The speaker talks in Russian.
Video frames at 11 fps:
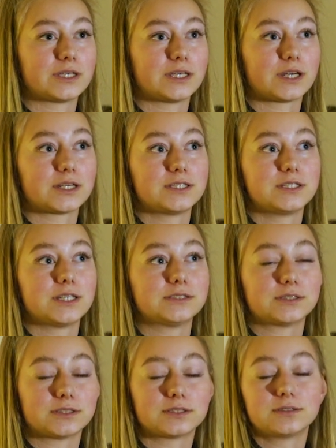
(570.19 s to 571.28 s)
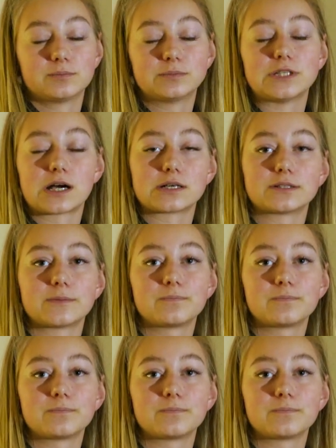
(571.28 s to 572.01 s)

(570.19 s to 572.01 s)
И я сидела плакала.